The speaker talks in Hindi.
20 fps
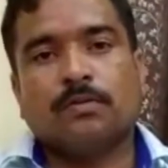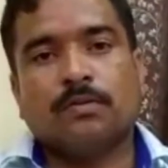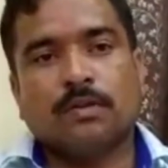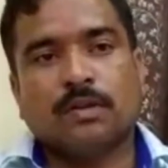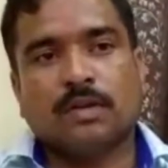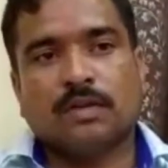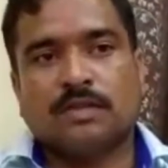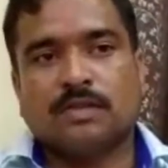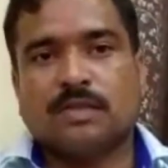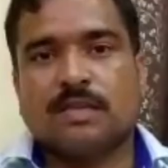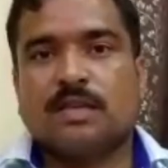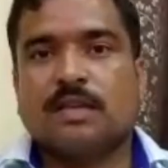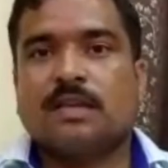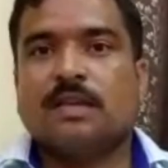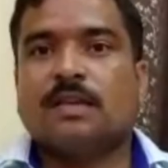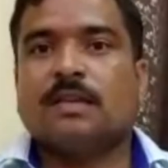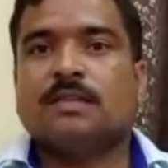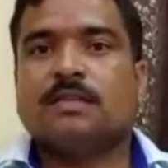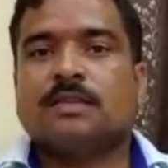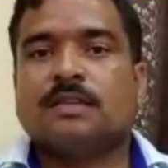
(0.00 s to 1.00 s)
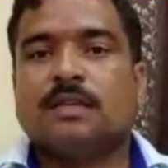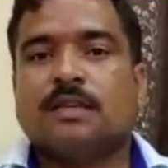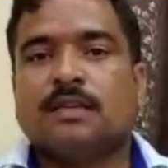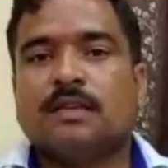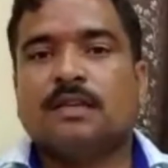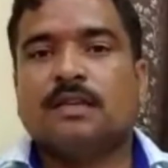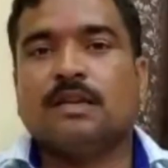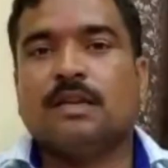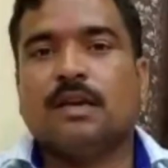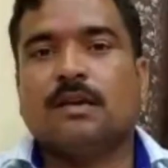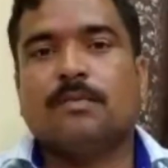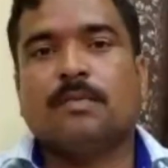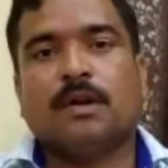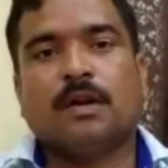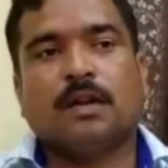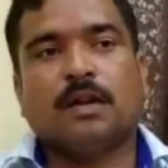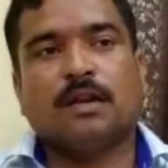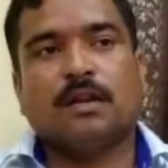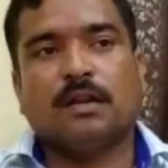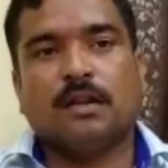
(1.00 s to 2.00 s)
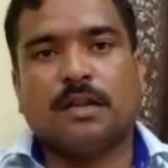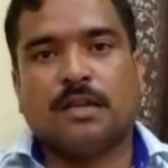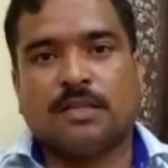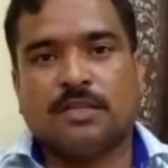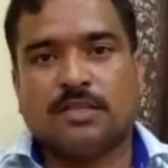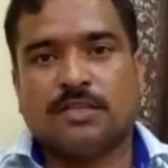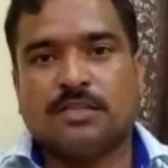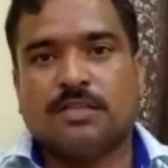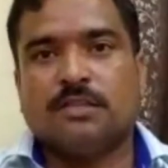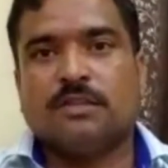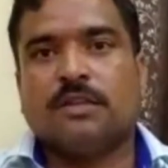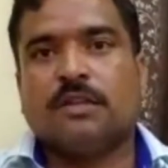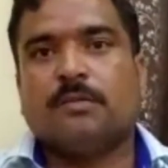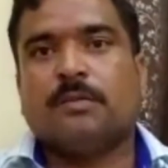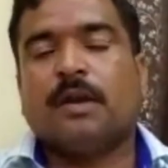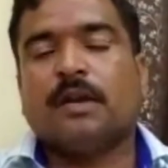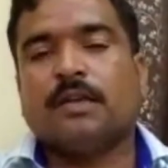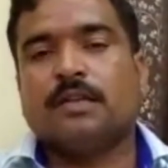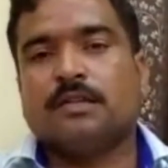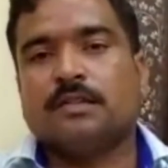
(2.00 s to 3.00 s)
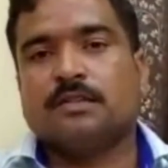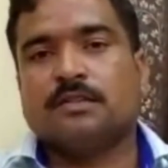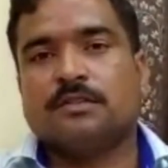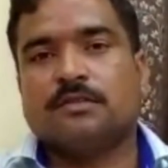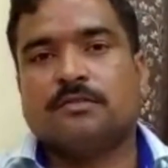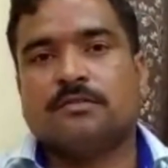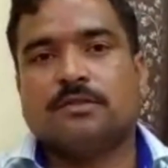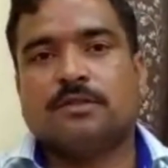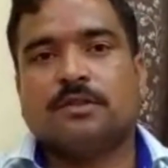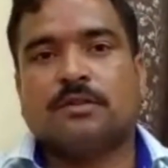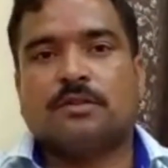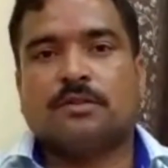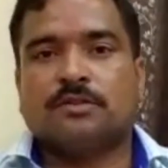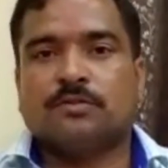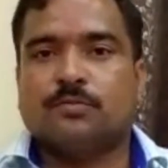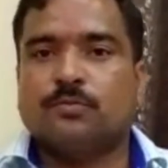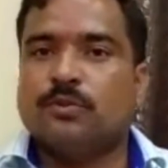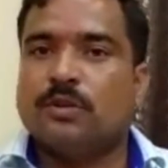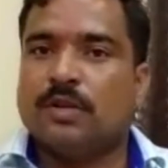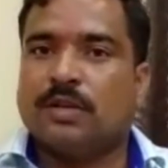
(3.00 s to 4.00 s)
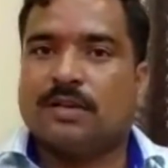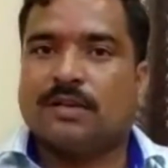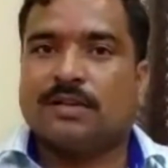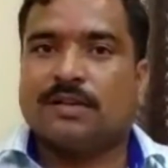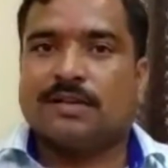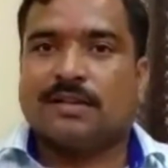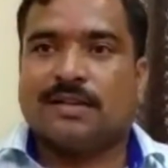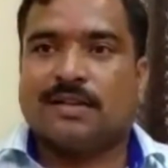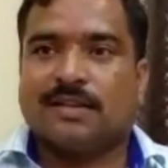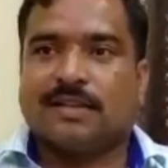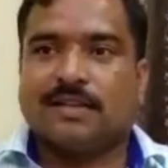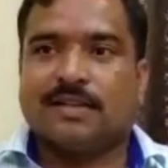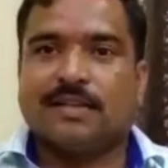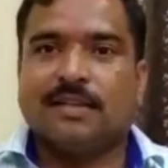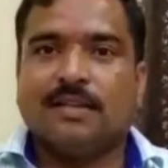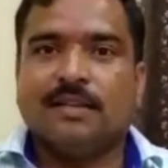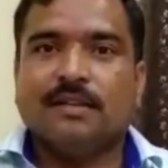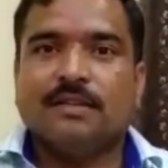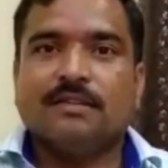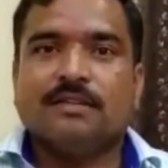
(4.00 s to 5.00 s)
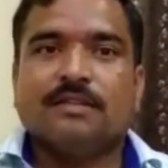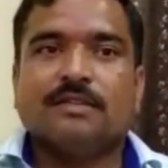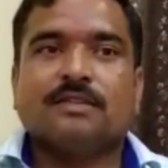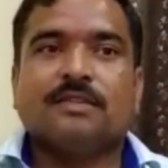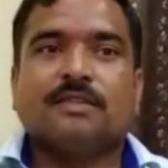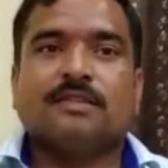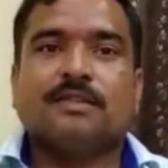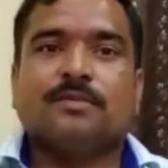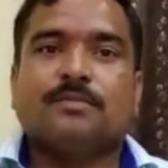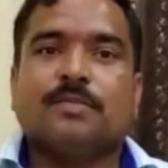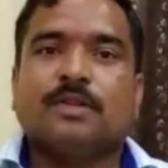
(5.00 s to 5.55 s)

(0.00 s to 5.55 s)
बिल्कुल कर सकेंगे इसके लिए हम अन्य एजेंसी निर्माण एजेंसियों से क्रॉस मूल्यांकन कराएंगे जिससे